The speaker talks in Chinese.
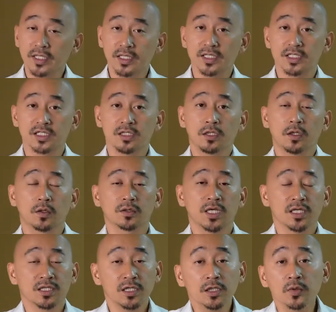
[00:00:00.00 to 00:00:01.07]
了一个机构，
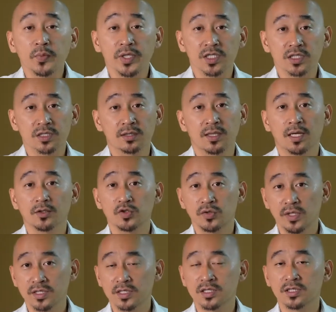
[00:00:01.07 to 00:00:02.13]
它特别是到
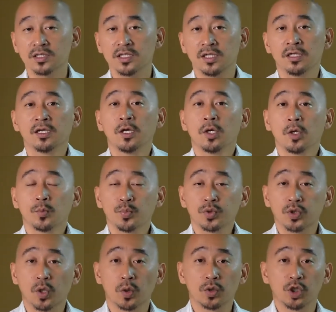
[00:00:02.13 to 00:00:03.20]
全世界不
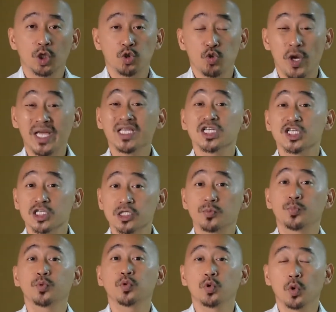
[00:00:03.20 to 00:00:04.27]
同的原始
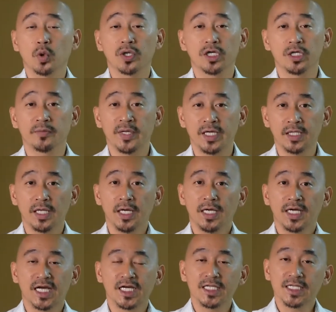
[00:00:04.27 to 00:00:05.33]
部落里面，
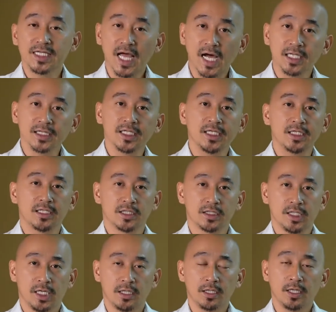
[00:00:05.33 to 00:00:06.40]
跟当地的
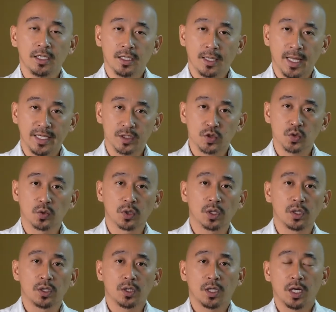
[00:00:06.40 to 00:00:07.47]
人来
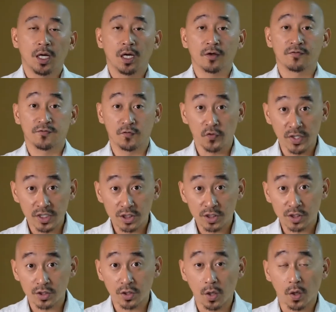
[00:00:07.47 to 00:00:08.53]
做。啊，福音
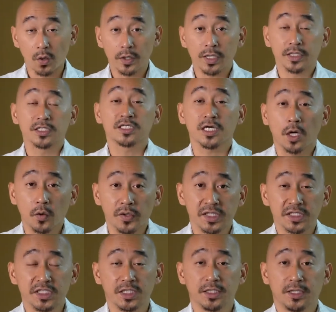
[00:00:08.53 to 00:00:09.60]
事工跟教会
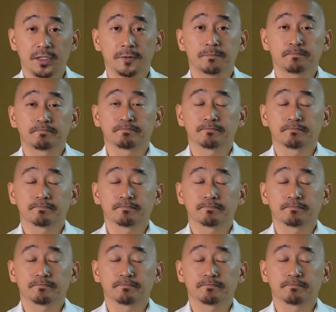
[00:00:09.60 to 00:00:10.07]
建立。